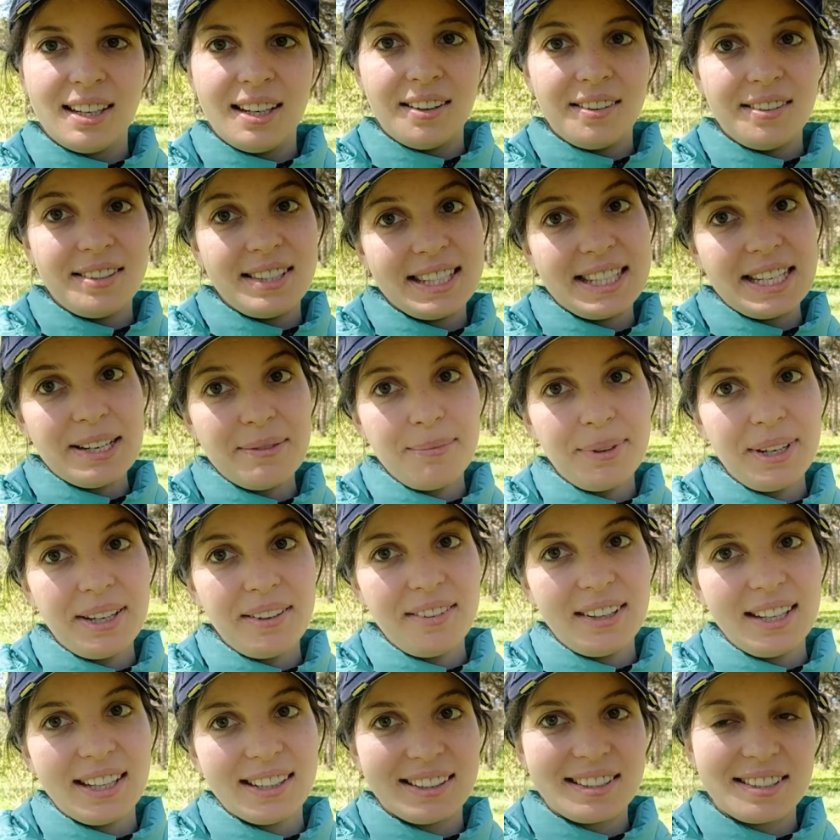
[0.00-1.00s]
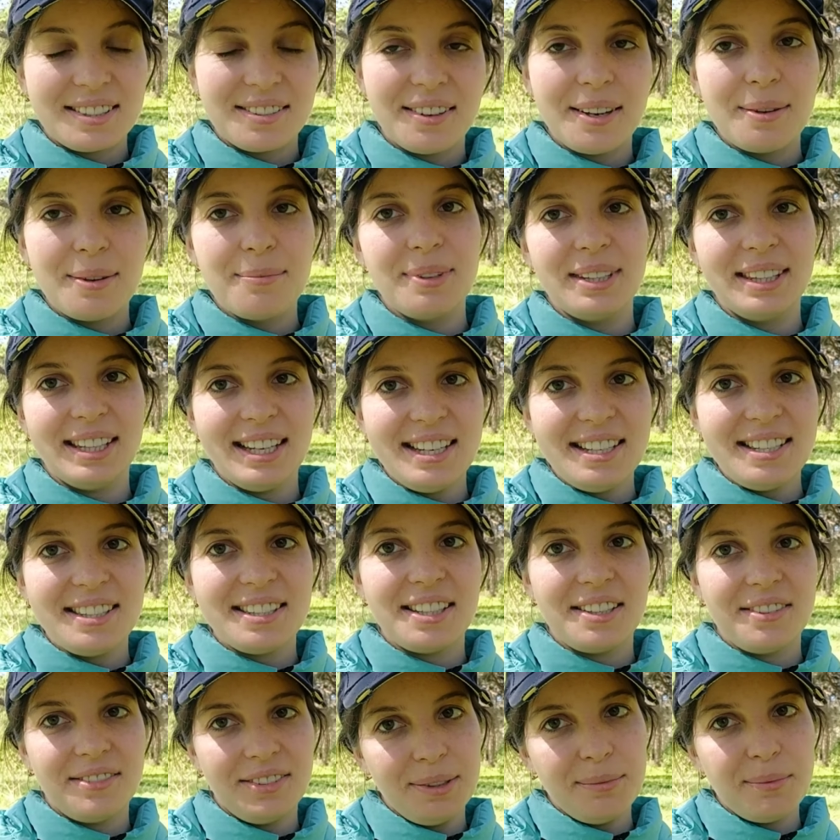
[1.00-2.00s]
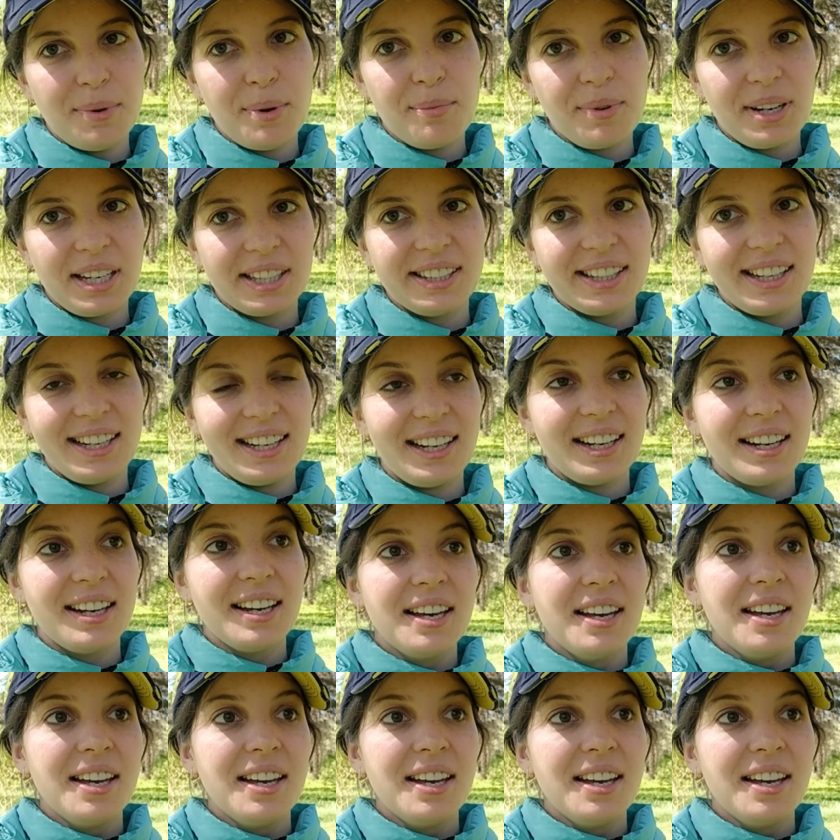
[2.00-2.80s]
Всем привет! С вами Настя и вы на моем канале.